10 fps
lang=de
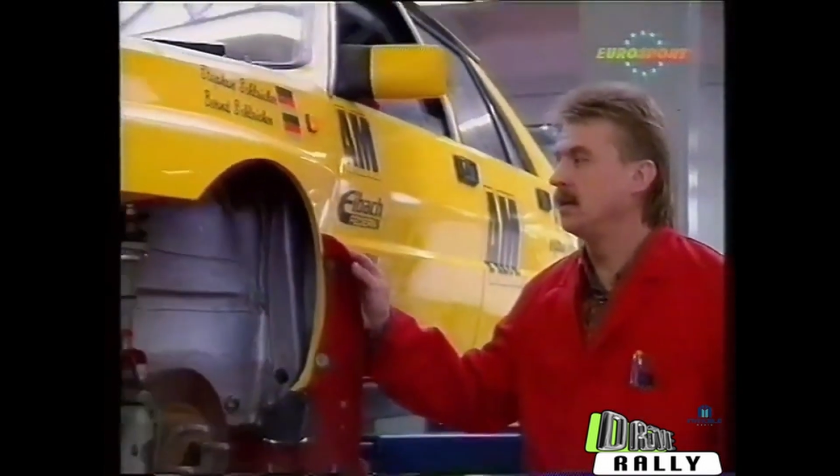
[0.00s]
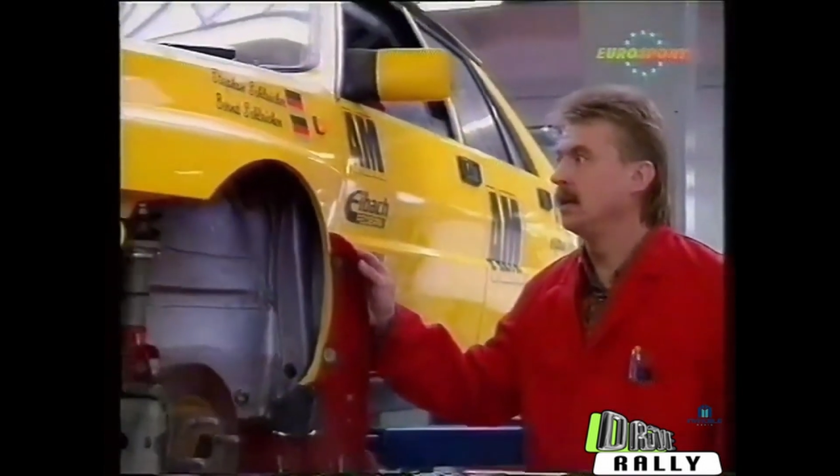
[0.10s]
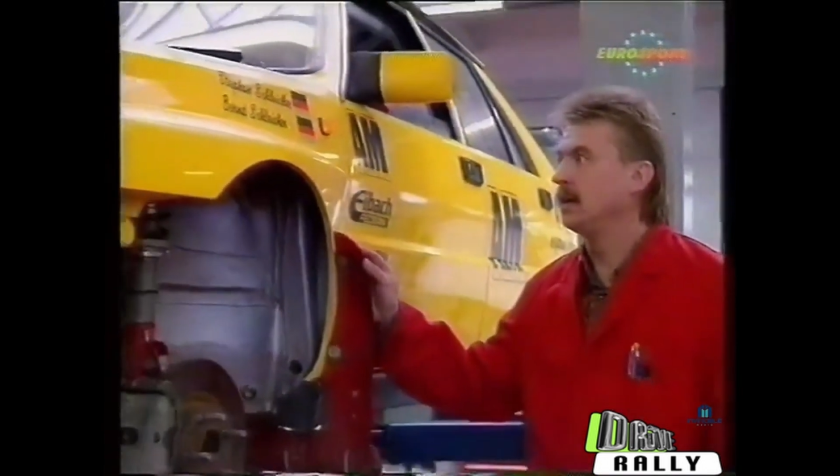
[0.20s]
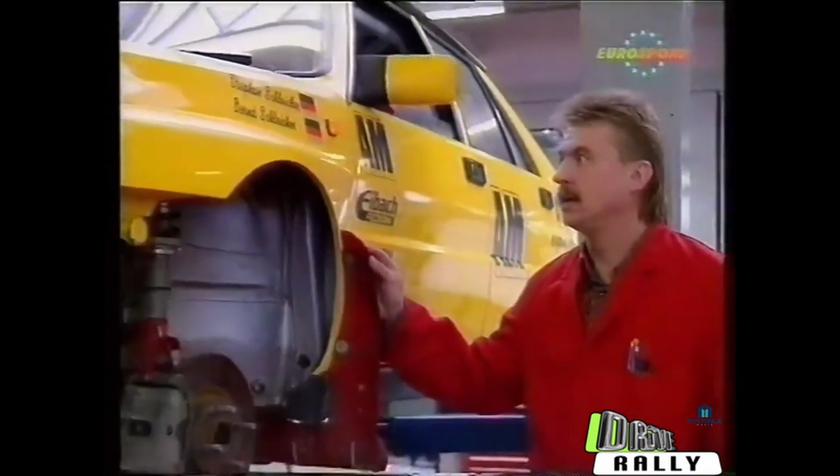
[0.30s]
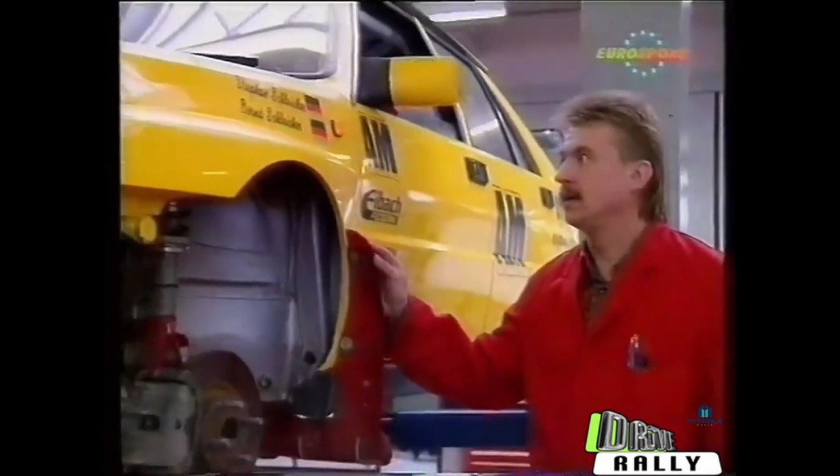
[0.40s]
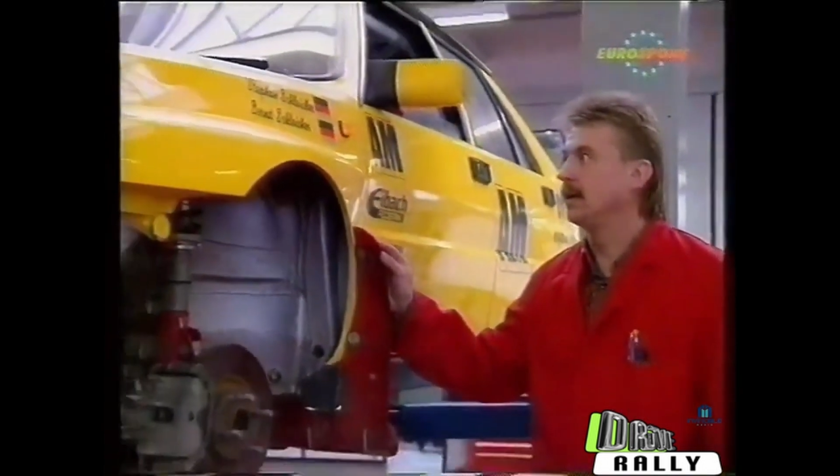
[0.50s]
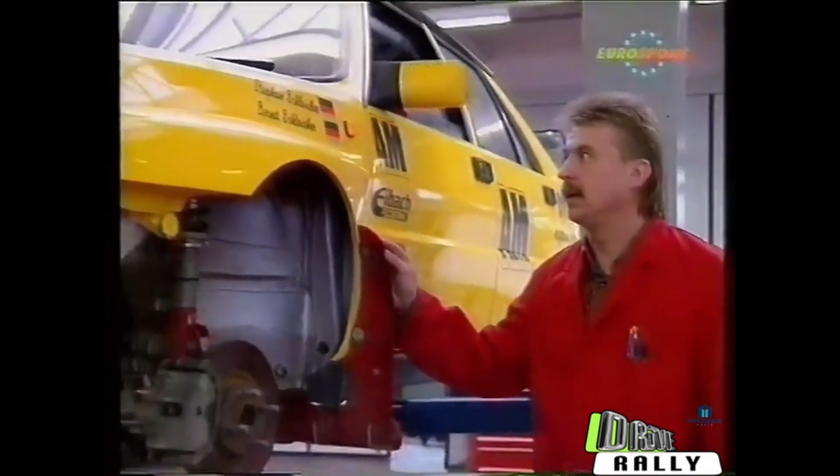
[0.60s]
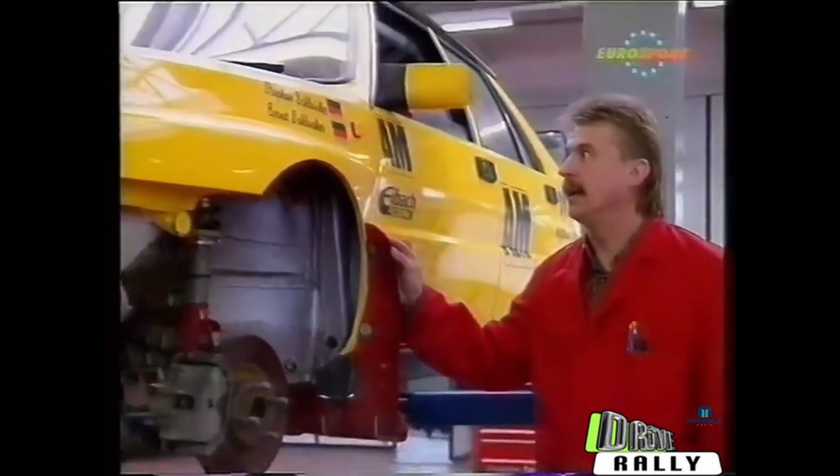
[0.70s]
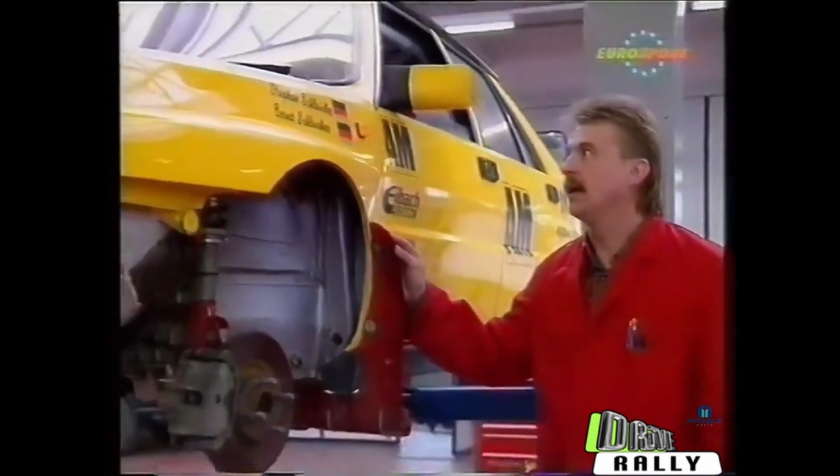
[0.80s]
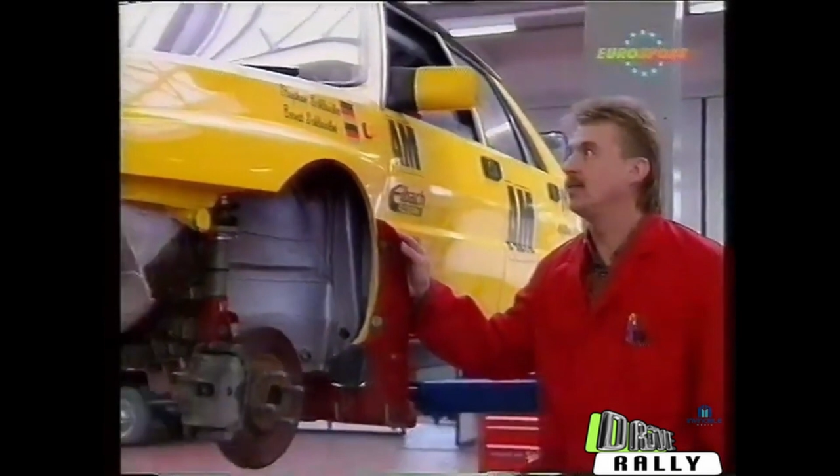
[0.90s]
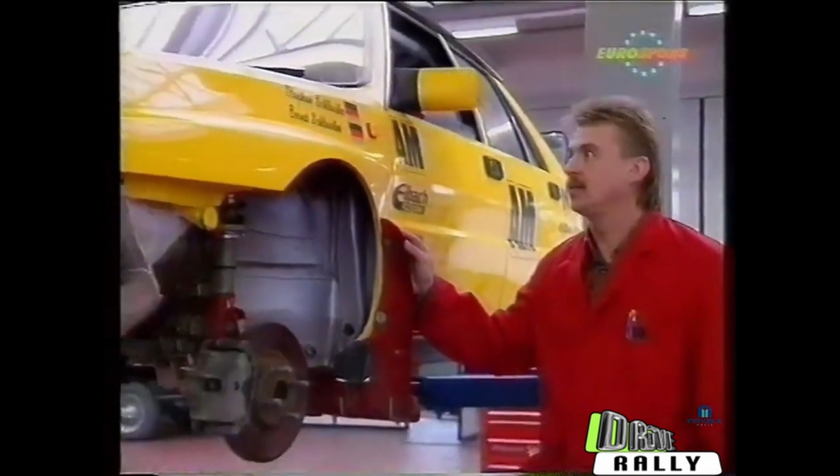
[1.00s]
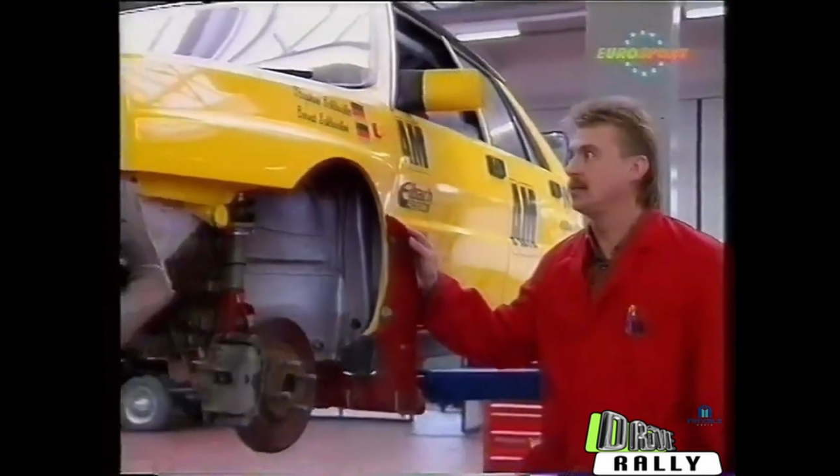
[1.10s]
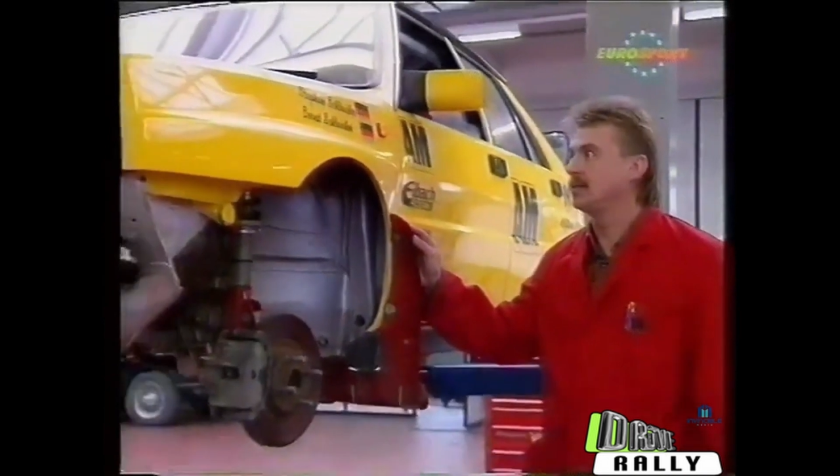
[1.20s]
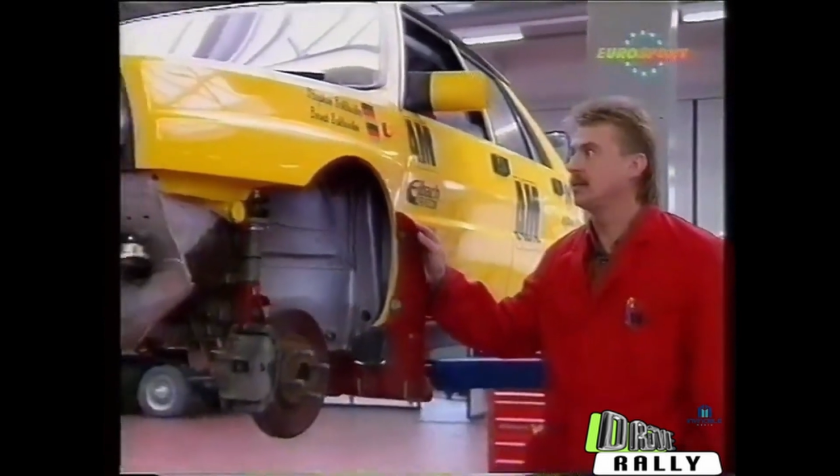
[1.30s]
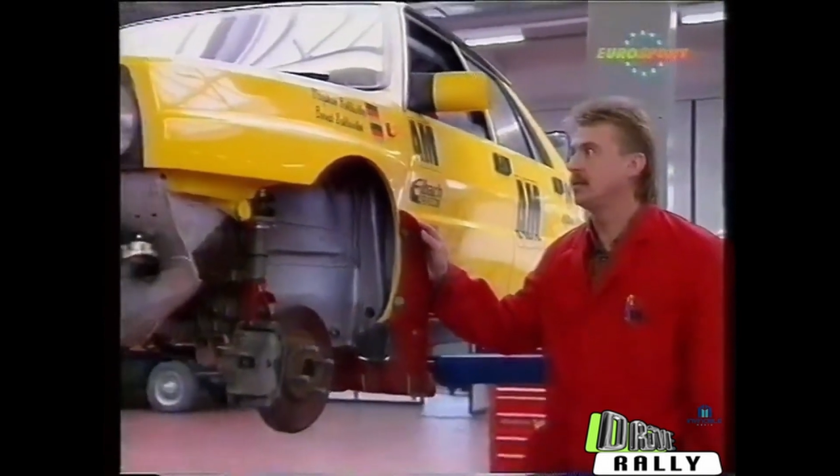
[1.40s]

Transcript: Äh, er und